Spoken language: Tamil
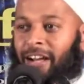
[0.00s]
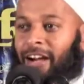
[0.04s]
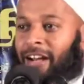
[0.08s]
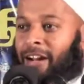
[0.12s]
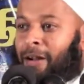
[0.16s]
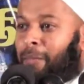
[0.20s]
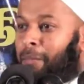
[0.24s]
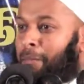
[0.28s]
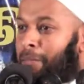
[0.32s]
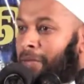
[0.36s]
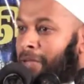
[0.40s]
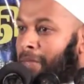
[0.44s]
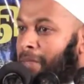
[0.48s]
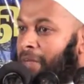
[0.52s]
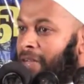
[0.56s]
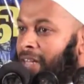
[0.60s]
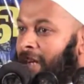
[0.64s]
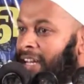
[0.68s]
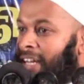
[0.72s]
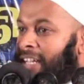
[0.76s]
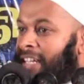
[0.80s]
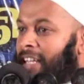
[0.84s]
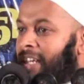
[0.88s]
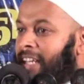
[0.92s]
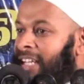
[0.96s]
ரப்பி
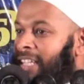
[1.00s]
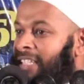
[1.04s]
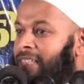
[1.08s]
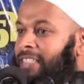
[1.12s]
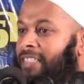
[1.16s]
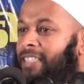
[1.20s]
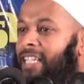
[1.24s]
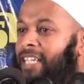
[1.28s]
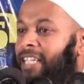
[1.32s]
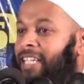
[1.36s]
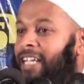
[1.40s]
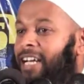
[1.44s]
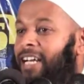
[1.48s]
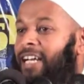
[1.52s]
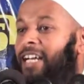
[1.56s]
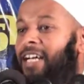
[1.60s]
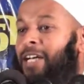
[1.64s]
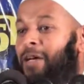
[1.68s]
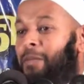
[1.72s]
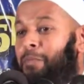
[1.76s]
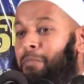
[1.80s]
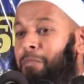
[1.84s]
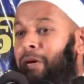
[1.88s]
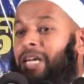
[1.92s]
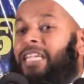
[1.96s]
பினிலே இந்த க
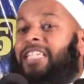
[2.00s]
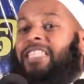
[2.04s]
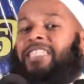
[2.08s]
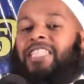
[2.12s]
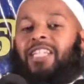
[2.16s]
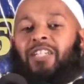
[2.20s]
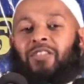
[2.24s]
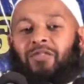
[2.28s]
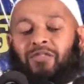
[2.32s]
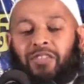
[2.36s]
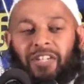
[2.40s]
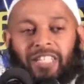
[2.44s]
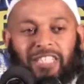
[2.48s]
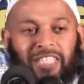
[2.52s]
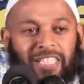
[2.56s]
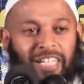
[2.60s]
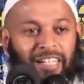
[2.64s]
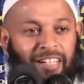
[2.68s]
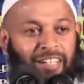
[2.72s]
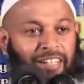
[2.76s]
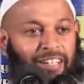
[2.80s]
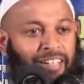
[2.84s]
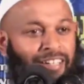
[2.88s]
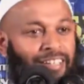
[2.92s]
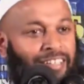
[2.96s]
பைத்தன் ஃபில்
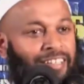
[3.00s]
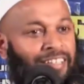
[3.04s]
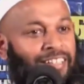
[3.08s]
ஜன்னா